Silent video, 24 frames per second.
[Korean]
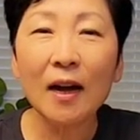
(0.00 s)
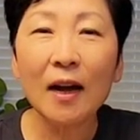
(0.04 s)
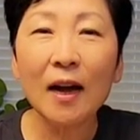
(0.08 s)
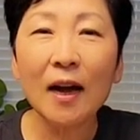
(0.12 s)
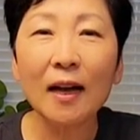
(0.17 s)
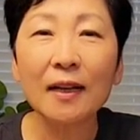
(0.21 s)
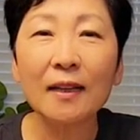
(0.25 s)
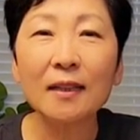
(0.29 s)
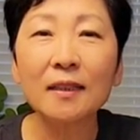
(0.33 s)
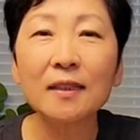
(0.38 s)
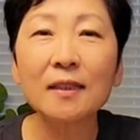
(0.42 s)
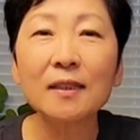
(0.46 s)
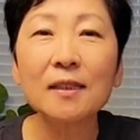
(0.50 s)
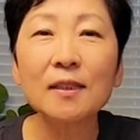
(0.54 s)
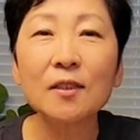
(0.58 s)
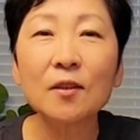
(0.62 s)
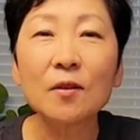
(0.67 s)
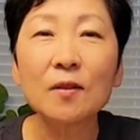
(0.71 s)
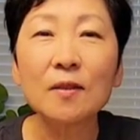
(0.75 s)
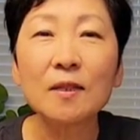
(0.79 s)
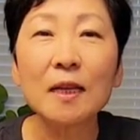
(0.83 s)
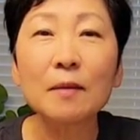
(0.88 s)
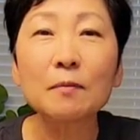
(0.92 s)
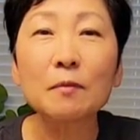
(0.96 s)
한글
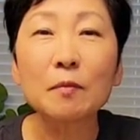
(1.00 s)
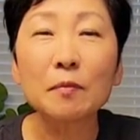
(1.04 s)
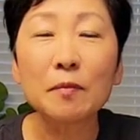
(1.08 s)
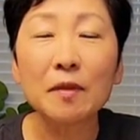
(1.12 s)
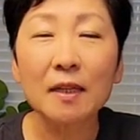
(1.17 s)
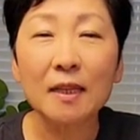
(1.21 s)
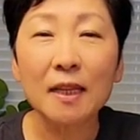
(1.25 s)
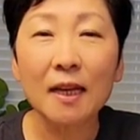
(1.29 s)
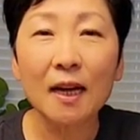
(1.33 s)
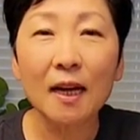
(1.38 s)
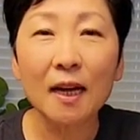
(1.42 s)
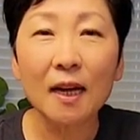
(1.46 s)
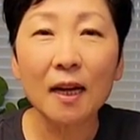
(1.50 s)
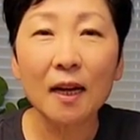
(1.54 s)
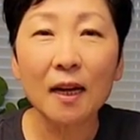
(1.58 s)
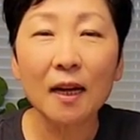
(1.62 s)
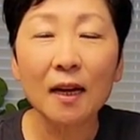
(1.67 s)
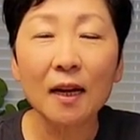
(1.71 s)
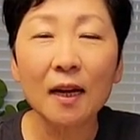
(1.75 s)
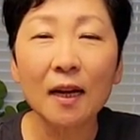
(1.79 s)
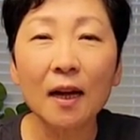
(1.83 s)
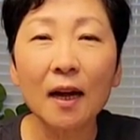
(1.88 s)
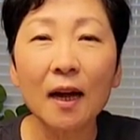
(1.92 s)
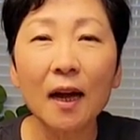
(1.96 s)
정쌤입니다.
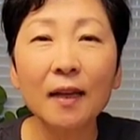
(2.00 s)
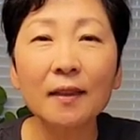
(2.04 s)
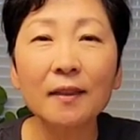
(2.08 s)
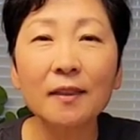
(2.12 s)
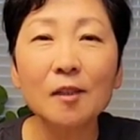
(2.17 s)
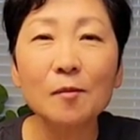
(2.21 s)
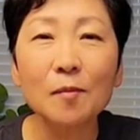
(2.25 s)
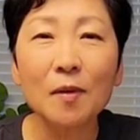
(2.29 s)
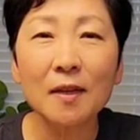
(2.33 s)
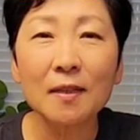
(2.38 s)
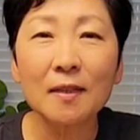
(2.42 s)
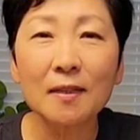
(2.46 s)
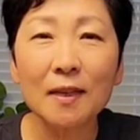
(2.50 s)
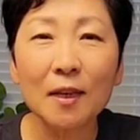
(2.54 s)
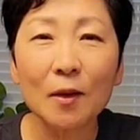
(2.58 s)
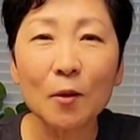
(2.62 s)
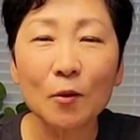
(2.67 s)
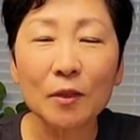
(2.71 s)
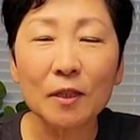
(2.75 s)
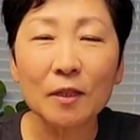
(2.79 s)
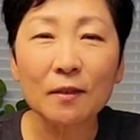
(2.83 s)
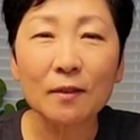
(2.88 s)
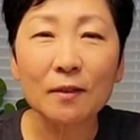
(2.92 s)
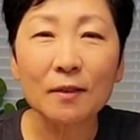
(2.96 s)
한글만세에
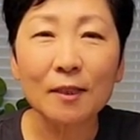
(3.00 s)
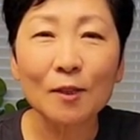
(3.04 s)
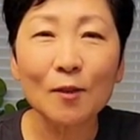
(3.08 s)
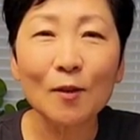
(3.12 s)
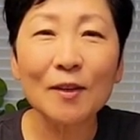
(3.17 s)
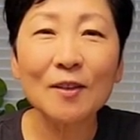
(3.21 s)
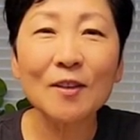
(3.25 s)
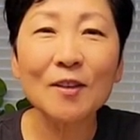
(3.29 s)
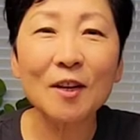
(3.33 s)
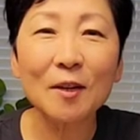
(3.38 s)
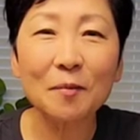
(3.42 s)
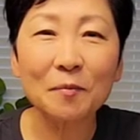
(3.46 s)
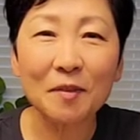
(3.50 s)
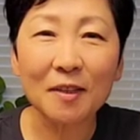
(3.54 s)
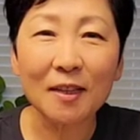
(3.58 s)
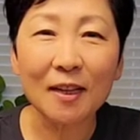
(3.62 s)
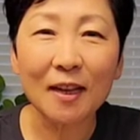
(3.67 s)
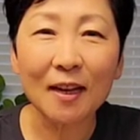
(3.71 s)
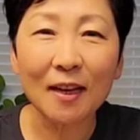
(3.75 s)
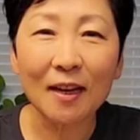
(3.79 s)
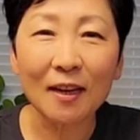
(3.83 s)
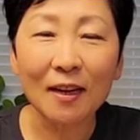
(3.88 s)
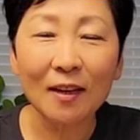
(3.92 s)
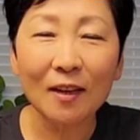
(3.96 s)
오신 것을
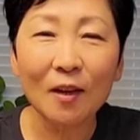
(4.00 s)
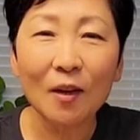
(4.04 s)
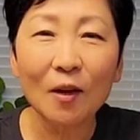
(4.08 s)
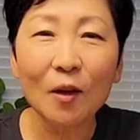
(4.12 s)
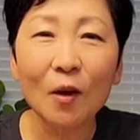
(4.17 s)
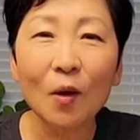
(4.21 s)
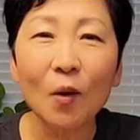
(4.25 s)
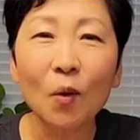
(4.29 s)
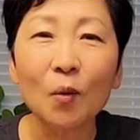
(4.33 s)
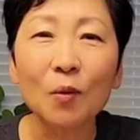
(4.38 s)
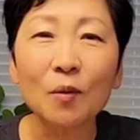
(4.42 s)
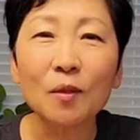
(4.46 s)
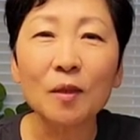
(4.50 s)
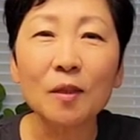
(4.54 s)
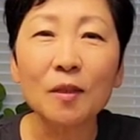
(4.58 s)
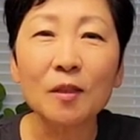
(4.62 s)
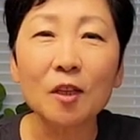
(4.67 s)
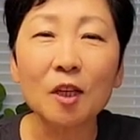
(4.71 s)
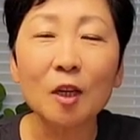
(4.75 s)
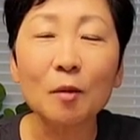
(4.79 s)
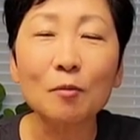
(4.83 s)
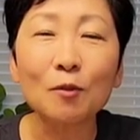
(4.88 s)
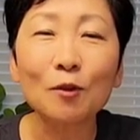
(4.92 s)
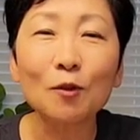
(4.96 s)
환영합니다. 오늘은
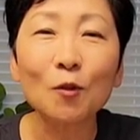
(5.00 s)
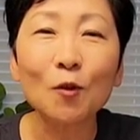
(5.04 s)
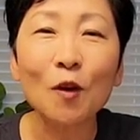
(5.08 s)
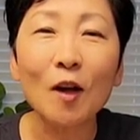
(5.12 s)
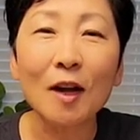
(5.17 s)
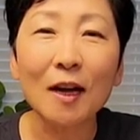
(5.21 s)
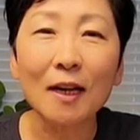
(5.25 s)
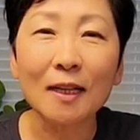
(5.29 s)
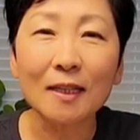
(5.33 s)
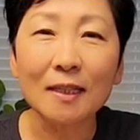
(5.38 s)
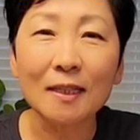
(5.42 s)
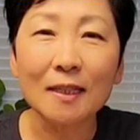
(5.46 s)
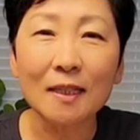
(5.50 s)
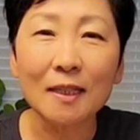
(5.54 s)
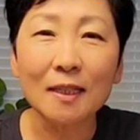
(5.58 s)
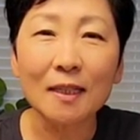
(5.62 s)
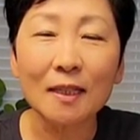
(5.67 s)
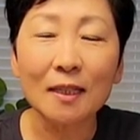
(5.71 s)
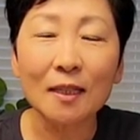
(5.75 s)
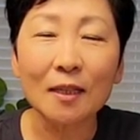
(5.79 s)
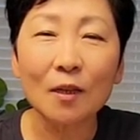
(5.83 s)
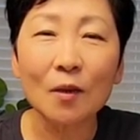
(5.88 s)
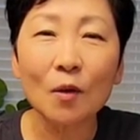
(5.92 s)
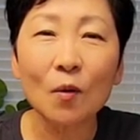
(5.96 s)
여러분들과
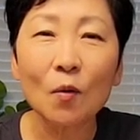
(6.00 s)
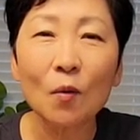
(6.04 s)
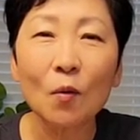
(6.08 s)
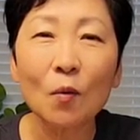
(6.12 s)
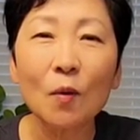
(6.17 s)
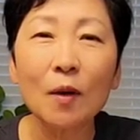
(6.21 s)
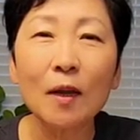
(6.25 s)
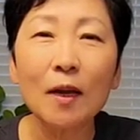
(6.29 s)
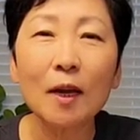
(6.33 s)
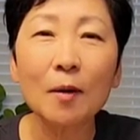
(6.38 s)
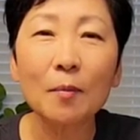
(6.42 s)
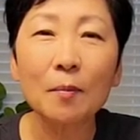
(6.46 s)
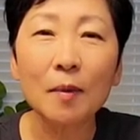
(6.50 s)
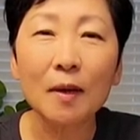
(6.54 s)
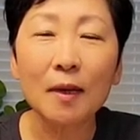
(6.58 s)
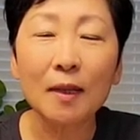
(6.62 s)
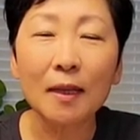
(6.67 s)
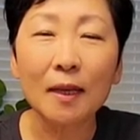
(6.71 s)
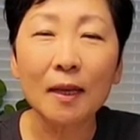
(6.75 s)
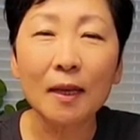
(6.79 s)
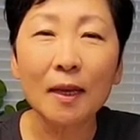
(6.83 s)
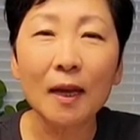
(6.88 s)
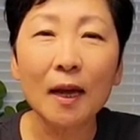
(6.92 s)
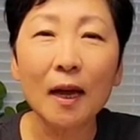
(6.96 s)
같이
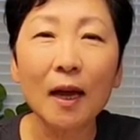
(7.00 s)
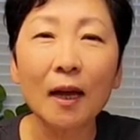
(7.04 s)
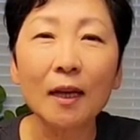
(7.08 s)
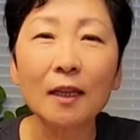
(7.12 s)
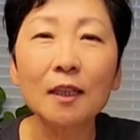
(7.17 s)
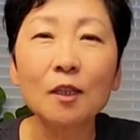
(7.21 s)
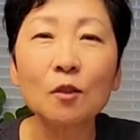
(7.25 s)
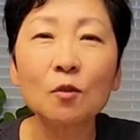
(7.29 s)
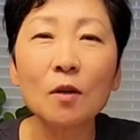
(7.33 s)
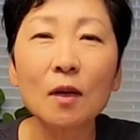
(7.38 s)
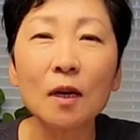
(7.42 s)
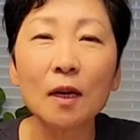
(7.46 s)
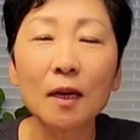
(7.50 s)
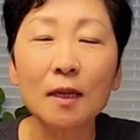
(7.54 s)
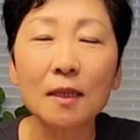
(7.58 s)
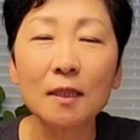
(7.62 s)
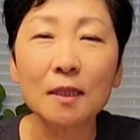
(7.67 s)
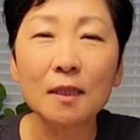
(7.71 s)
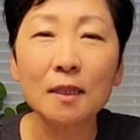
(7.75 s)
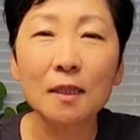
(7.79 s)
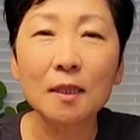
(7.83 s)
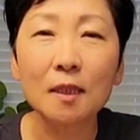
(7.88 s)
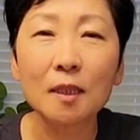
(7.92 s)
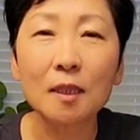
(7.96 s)
오래간만에 아이들과
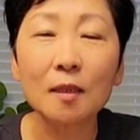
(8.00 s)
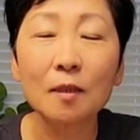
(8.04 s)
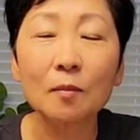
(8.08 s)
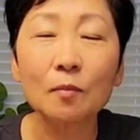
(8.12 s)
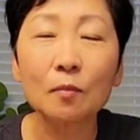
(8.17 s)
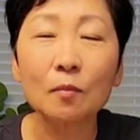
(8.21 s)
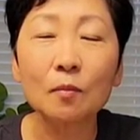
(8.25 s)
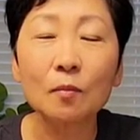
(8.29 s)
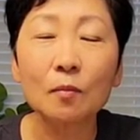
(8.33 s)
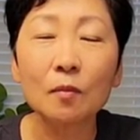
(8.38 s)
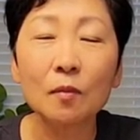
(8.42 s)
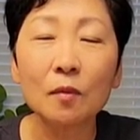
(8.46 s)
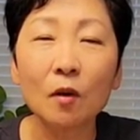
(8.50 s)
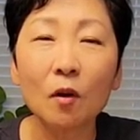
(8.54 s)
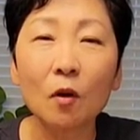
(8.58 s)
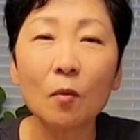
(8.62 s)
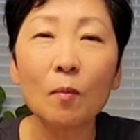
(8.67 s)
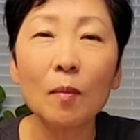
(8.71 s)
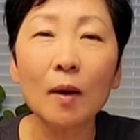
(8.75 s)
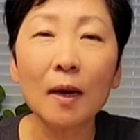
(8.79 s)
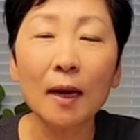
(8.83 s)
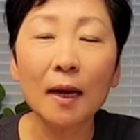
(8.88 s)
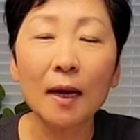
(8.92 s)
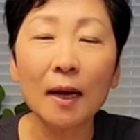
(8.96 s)
같이
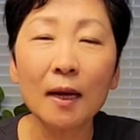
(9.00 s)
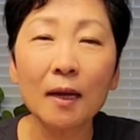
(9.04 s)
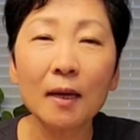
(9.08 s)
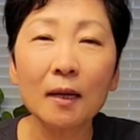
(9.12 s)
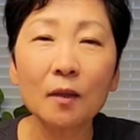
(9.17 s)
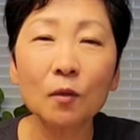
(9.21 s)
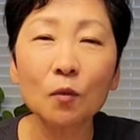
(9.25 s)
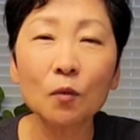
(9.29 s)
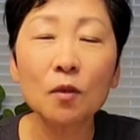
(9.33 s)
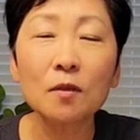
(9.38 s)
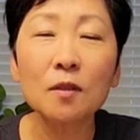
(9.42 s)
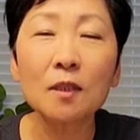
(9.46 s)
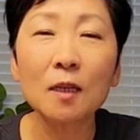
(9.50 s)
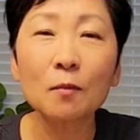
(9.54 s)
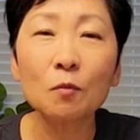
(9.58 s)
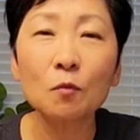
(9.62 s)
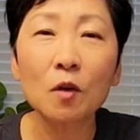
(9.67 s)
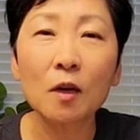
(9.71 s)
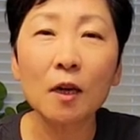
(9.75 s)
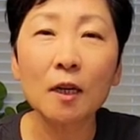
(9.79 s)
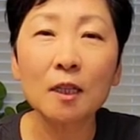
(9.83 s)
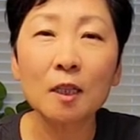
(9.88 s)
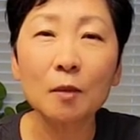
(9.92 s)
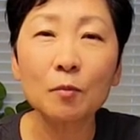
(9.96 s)
엄마랑 또
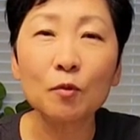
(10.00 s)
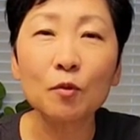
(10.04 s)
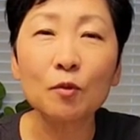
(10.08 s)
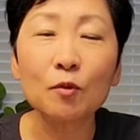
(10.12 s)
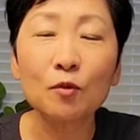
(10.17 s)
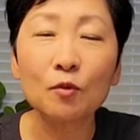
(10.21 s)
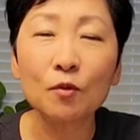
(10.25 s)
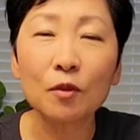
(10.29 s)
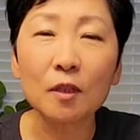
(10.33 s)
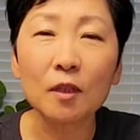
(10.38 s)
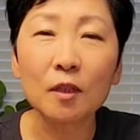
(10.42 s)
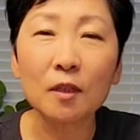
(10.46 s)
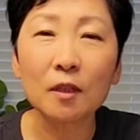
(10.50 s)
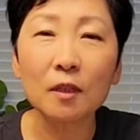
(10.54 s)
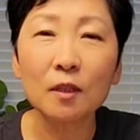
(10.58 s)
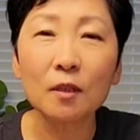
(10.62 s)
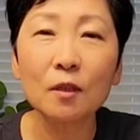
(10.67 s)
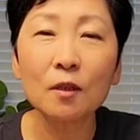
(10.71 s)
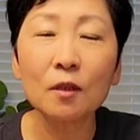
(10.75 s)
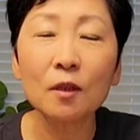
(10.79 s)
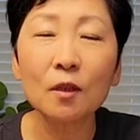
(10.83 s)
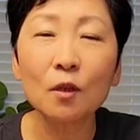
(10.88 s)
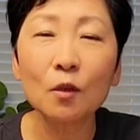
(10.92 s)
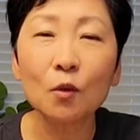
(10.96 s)
선생님과 같이 부를 수
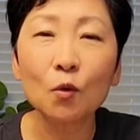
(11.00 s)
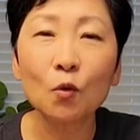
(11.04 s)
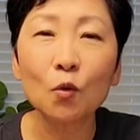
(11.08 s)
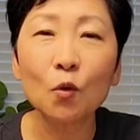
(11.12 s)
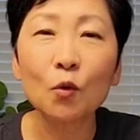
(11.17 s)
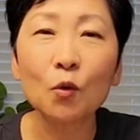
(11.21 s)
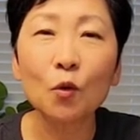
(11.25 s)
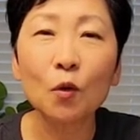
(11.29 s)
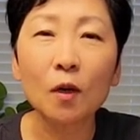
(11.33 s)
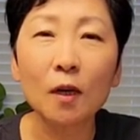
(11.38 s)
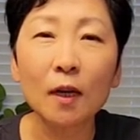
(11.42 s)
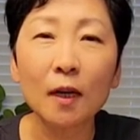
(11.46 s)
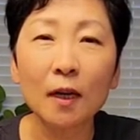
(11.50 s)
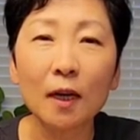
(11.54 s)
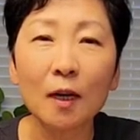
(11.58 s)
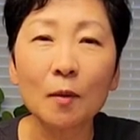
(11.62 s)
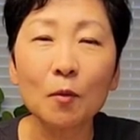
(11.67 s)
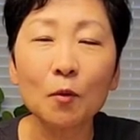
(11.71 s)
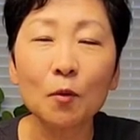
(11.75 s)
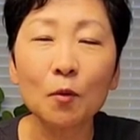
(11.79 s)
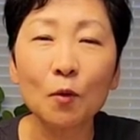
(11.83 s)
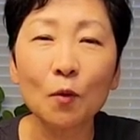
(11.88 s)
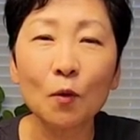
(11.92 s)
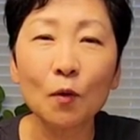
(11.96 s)
있는 동요를 하나
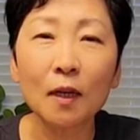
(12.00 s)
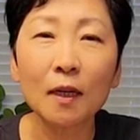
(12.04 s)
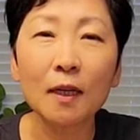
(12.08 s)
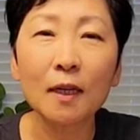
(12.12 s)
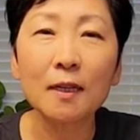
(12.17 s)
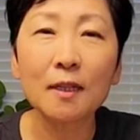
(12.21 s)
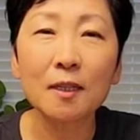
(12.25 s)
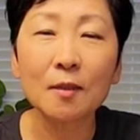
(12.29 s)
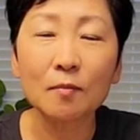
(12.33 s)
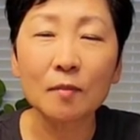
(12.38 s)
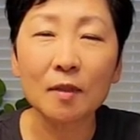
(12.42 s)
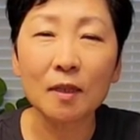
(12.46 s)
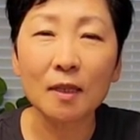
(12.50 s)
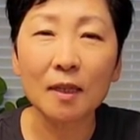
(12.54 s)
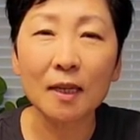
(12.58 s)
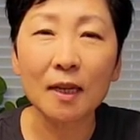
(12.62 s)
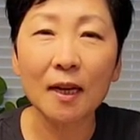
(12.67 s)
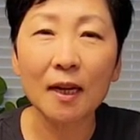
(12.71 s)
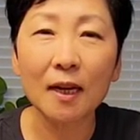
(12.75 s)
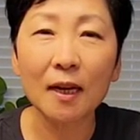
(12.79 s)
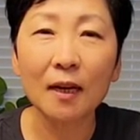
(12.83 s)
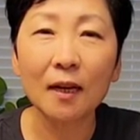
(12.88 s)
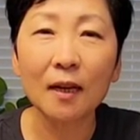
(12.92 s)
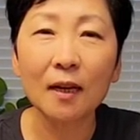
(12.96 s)
해보도록
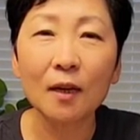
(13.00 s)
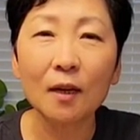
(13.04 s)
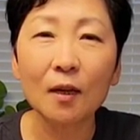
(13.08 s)
하겠습니다.